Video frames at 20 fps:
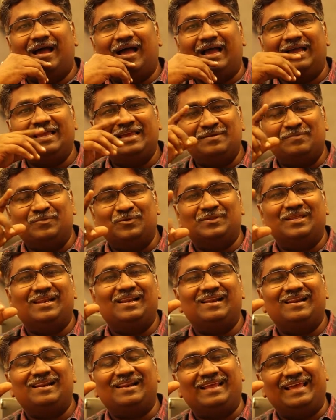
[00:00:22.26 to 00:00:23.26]
அங்கே
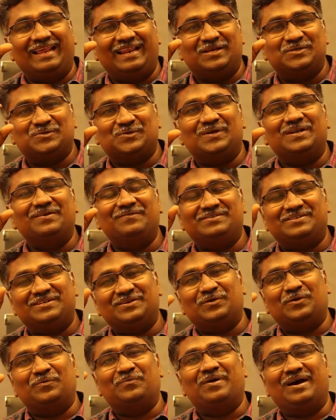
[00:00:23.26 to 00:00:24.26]
முதல் எனக்கு சொன்ன
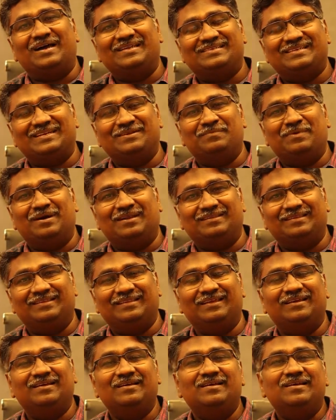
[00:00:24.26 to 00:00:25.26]
விஷயம் ரொம்ப ஆச்சரியமாக
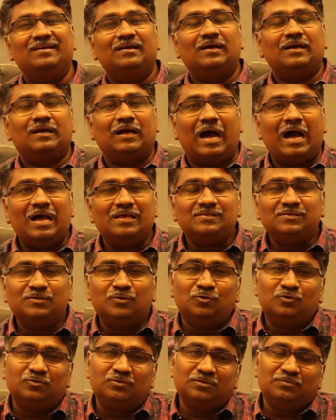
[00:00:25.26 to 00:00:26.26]
இருந்தது காசு
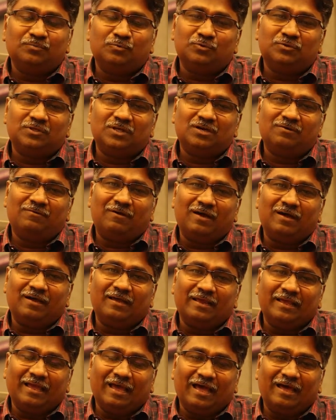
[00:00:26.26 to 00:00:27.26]
கொடுத்து புத்தகம்
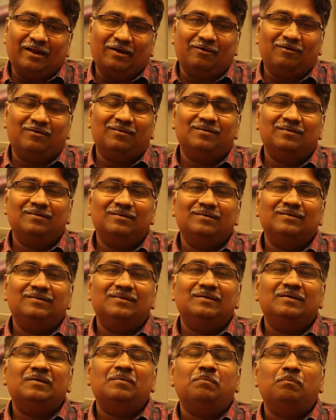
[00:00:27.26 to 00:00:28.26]
வாங்குகிற யாரும்
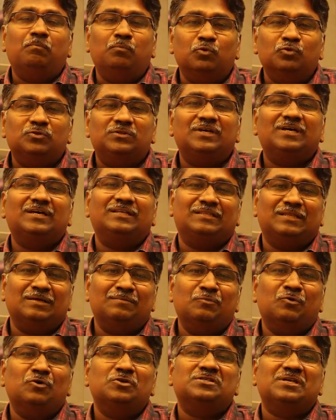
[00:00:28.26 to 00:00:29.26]
புத்தகத்தை
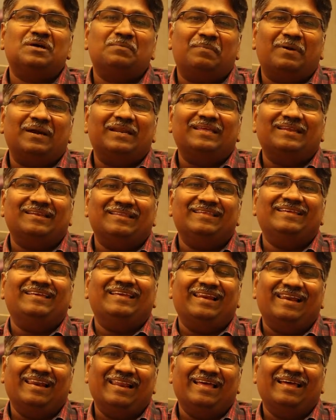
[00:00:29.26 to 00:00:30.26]
முழுசாக படிக்கிறதே
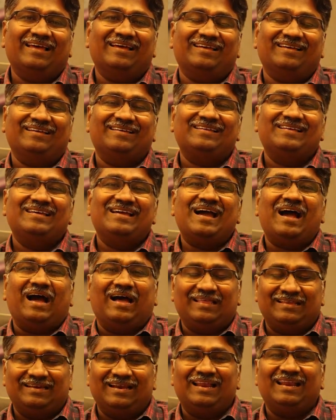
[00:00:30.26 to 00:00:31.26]
இல்லை
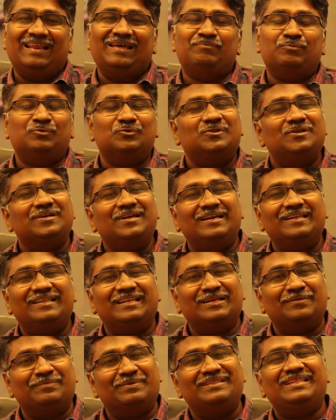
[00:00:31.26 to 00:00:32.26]
அதனால் புத்தகம்
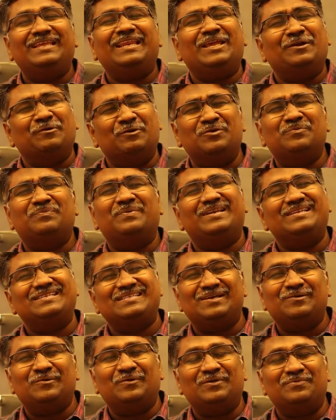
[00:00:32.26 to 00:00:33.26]
எழுதுறதை பற்றி இன்றைக்கி ஒன்றும்
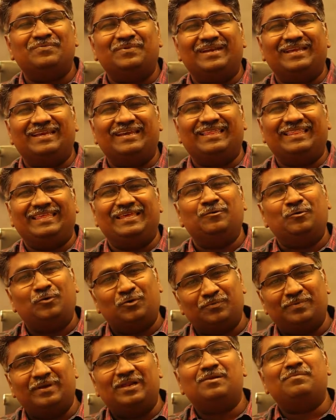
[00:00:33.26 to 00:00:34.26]
பெருசாக ஒரி பண்ணிக்காதீங்க
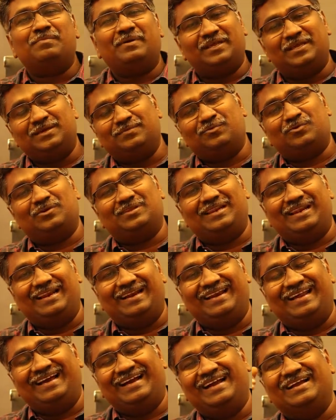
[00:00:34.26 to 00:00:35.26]
ஒரு வேலும் படிக்க போகிறது
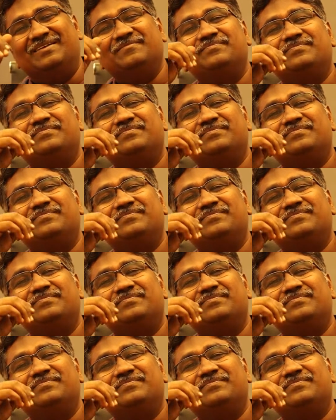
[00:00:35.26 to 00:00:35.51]
இல்லைன்னாங்க